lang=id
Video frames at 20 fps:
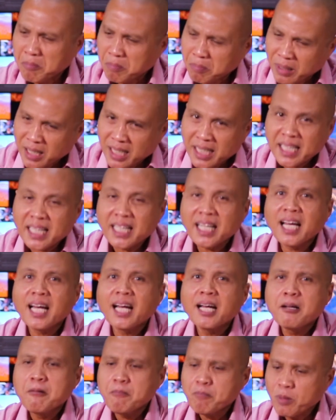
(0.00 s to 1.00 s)

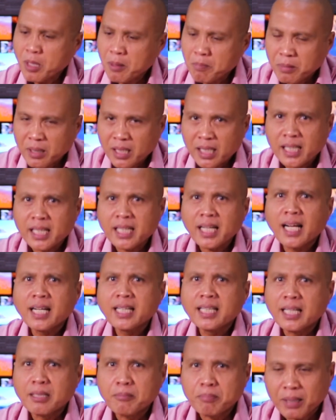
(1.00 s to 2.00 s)
Milikilah
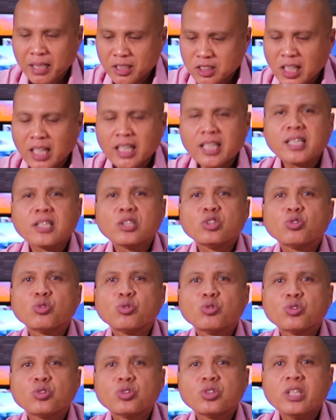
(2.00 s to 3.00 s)
pikiran dan perasaan
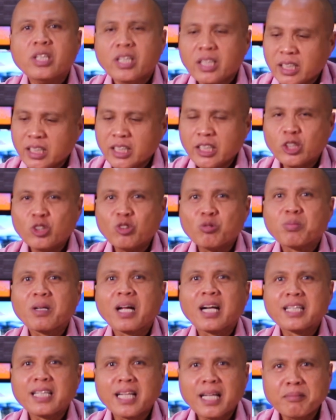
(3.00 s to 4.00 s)
Kristus,
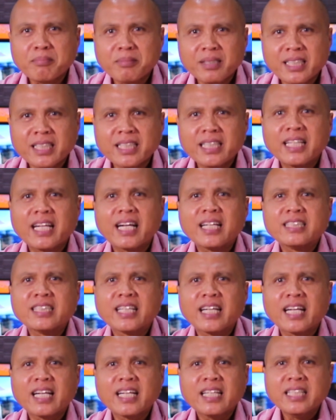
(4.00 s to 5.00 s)
hiduplah dalam
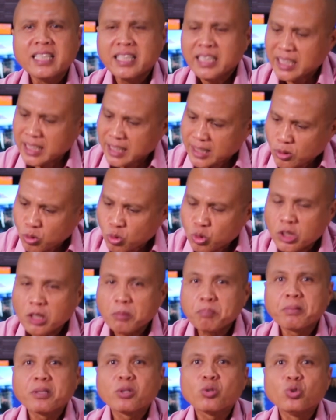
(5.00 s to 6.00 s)
kehendaknya,
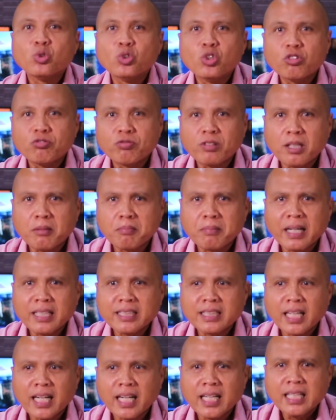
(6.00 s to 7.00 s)
ikuti petunjuk
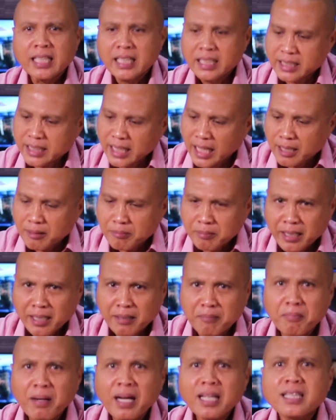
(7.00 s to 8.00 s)
firman-Nya dan
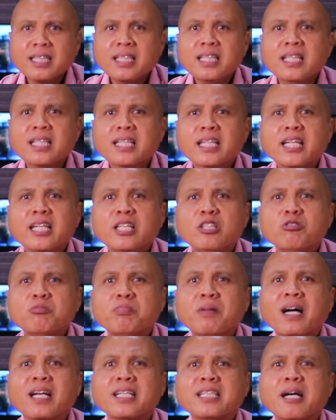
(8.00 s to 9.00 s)
nikmati
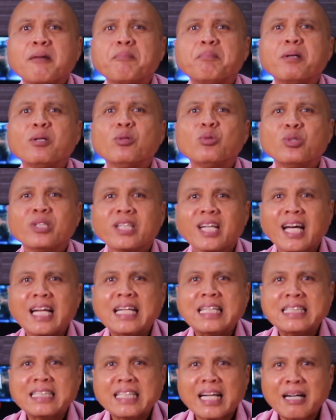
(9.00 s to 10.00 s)
kehidupan yang penuh
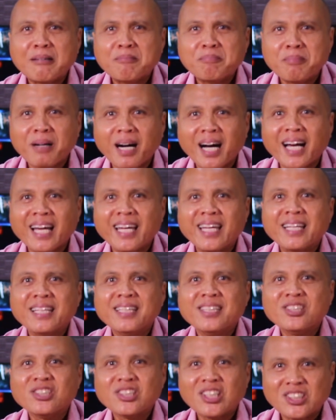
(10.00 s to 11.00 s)
dengan damai
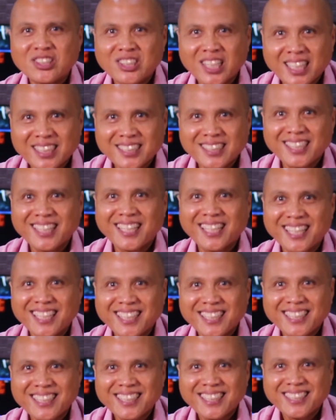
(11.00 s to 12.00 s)
sejahtera.
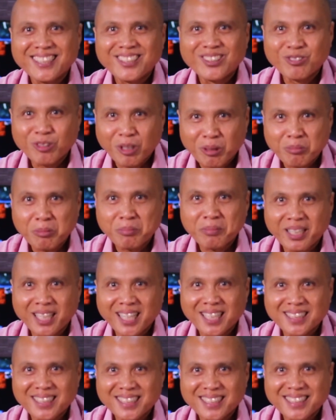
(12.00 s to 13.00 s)
Tuhan
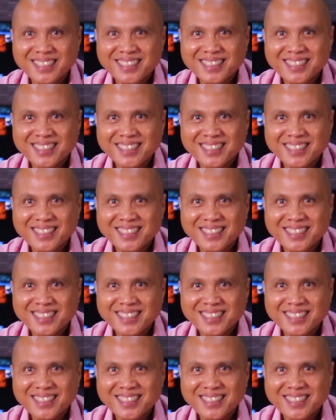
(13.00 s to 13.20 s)
memberkati.